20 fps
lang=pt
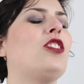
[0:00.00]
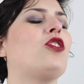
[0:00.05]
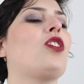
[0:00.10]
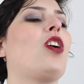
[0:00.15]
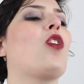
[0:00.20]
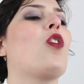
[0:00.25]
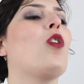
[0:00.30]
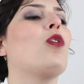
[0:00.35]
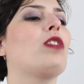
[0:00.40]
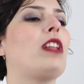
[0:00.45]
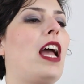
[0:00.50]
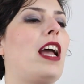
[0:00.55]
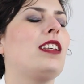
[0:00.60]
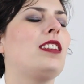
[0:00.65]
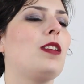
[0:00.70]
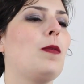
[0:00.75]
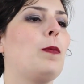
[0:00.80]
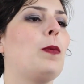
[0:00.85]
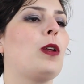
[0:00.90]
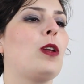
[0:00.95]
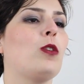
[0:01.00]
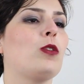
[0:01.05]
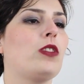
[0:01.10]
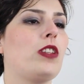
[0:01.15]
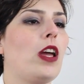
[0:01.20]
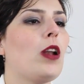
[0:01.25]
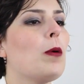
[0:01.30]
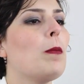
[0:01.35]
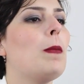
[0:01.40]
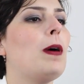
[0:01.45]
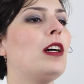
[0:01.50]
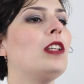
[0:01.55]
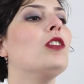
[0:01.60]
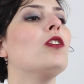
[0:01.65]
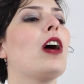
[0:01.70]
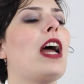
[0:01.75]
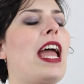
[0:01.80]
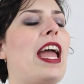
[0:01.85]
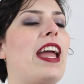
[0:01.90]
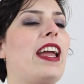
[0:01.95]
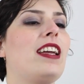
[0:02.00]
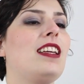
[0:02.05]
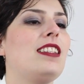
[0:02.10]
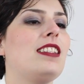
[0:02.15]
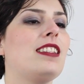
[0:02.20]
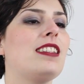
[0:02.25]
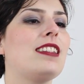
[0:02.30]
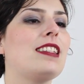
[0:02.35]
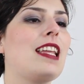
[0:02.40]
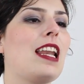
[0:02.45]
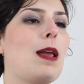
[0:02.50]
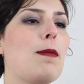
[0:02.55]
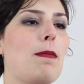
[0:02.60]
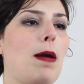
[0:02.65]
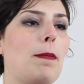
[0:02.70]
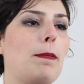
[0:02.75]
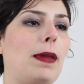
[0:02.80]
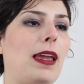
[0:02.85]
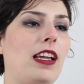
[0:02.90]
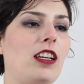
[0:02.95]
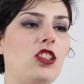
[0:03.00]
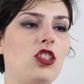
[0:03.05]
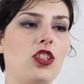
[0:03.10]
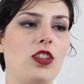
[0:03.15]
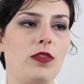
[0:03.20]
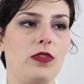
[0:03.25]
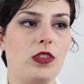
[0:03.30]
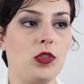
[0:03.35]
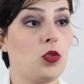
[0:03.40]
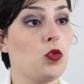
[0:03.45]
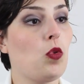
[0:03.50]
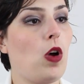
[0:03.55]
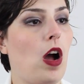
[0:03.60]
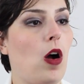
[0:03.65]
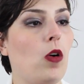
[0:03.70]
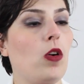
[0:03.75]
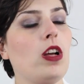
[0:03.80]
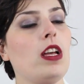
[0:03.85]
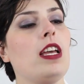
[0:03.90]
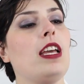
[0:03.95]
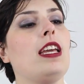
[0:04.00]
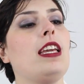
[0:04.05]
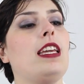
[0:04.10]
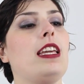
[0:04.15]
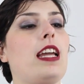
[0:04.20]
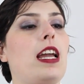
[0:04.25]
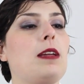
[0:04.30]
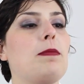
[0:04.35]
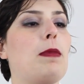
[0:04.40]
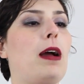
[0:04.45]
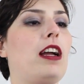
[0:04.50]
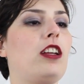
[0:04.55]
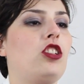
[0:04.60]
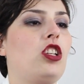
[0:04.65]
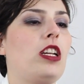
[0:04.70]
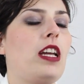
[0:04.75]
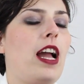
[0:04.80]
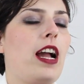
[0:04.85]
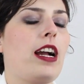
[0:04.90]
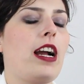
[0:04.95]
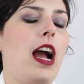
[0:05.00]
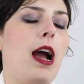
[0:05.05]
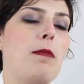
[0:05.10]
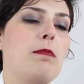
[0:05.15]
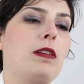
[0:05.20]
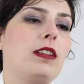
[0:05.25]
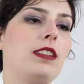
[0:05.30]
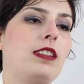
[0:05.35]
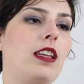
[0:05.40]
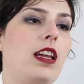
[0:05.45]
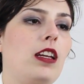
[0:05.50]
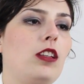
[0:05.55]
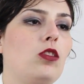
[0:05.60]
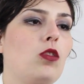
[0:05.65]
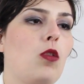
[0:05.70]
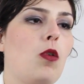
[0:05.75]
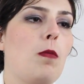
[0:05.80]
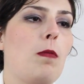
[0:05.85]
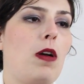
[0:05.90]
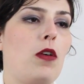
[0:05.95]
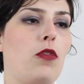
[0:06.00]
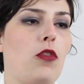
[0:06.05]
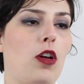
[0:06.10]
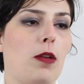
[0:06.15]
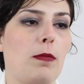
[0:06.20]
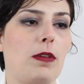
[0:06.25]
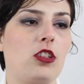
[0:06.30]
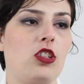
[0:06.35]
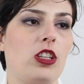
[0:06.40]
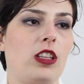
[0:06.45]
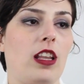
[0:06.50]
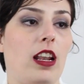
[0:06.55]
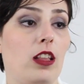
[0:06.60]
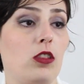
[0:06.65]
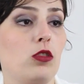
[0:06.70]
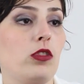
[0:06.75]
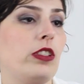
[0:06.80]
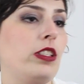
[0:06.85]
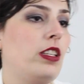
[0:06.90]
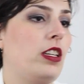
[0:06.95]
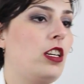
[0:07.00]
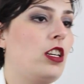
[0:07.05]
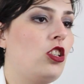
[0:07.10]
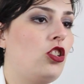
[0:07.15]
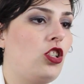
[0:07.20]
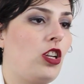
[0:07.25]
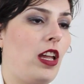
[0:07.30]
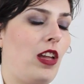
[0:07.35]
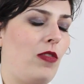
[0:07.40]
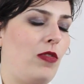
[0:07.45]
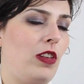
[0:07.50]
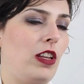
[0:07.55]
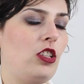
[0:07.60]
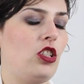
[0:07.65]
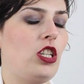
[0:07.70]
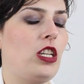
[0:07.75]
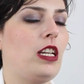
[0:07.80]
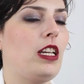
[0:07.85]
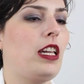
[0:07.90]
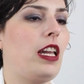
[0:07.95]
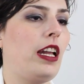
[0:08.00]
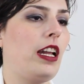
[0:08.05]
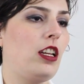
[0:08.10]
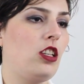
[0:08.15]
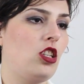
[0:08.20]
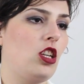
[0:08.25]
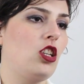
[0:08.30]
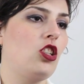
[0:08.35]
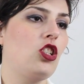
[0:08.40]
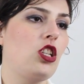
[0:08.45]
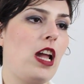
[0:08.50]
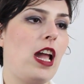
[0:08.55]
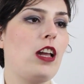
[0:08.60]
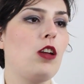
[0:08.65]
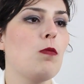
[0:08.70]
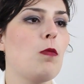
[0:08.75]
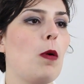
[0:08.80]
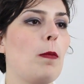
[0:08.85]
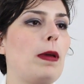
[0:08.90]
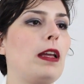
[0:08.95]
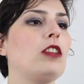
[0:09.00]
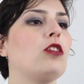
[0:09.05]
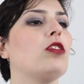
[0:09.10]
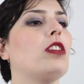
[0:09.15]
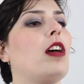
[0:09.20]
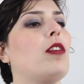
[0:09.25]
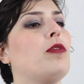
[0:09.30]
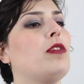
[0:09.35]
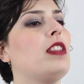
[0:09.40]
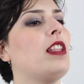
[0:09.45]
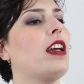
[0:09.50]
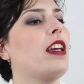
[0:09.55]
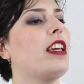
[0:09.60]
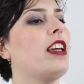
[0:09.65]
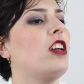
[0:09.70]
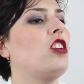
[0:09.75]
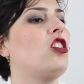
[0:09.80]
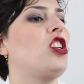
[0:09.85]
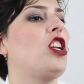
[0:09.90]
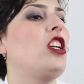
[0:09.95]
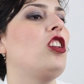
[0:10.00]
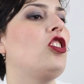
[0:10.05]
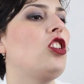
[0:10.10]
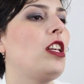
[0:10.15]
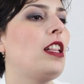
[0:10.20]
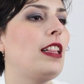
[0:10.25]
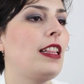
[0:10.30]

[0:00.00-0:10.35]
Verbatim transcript: Isso acontece porque o ser humano é extremamente visual e a imagem acaba sendo uma forma de traduzir, de refletir quem a gente é e o momento da vida que a gente